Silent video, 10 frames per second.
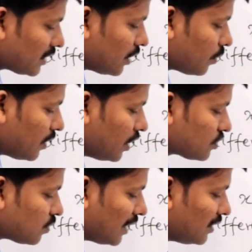करता हूँ
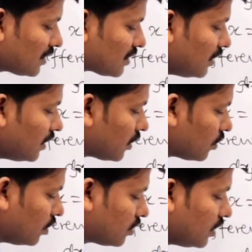प्लस माइनस अंडर
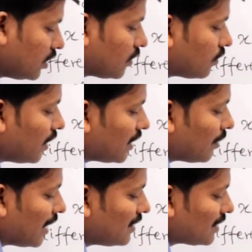रूट वन
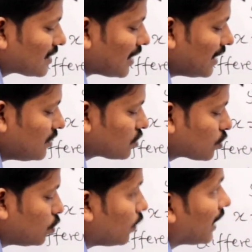माइनस साइन
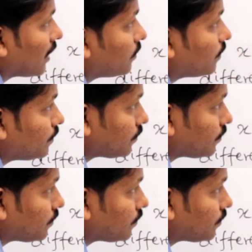स्क्वायर